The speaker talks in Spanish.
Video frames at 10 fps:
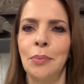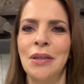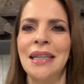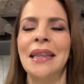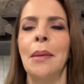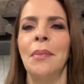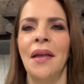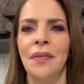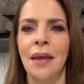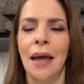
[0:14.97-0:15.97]
pues la
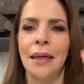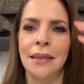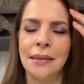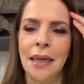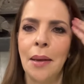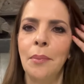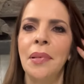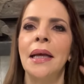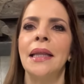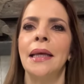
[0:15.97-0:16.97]
temática que
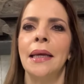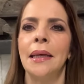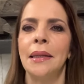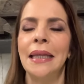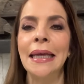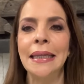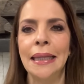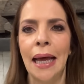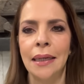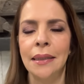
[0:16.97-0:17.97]
siempre eh,
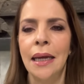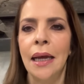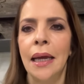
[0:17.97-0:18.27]
dictan,